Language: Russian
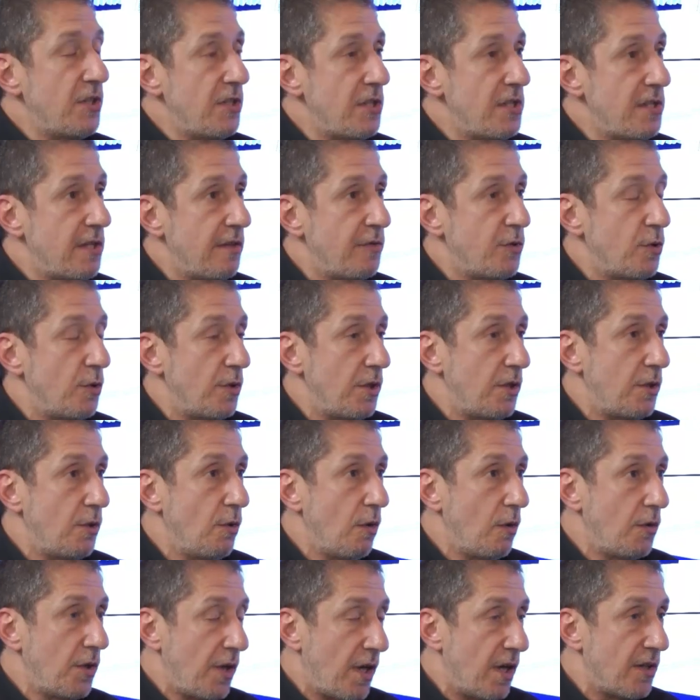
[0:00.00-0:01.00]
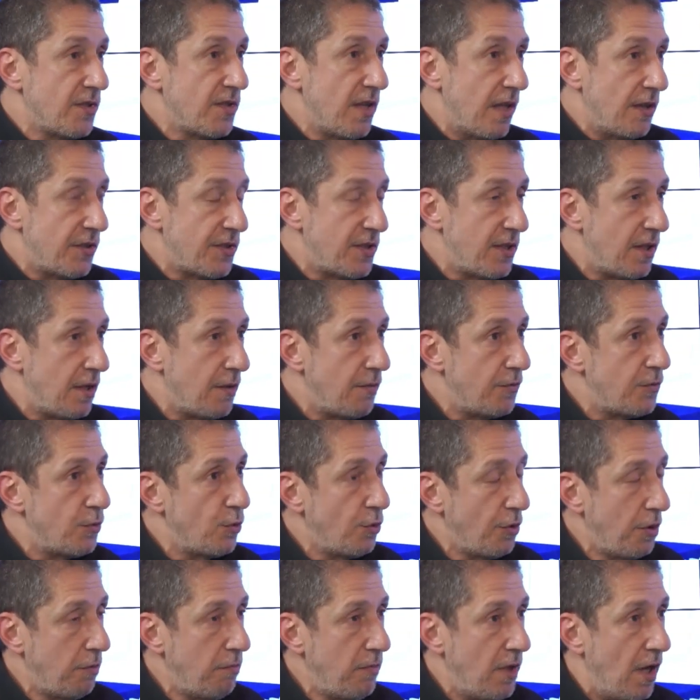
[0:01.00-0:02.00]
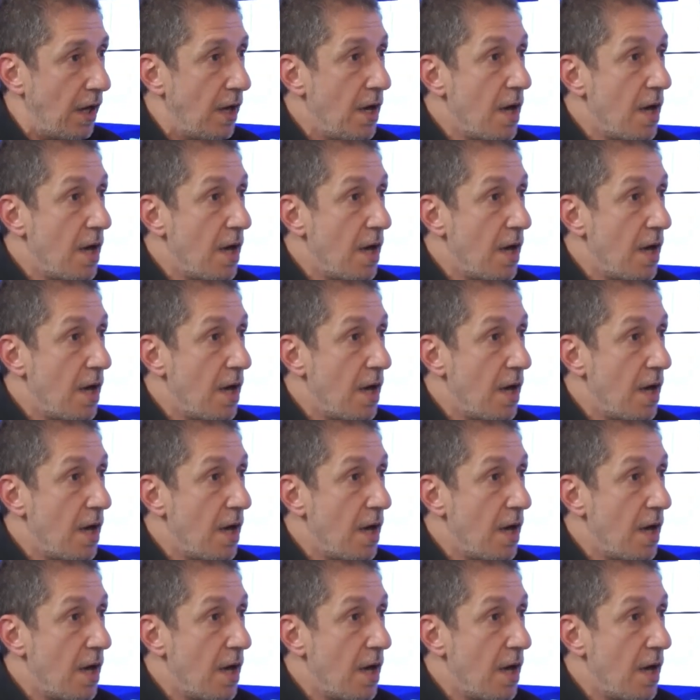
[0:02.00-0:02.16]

если все-таки он оказался в тюрьме?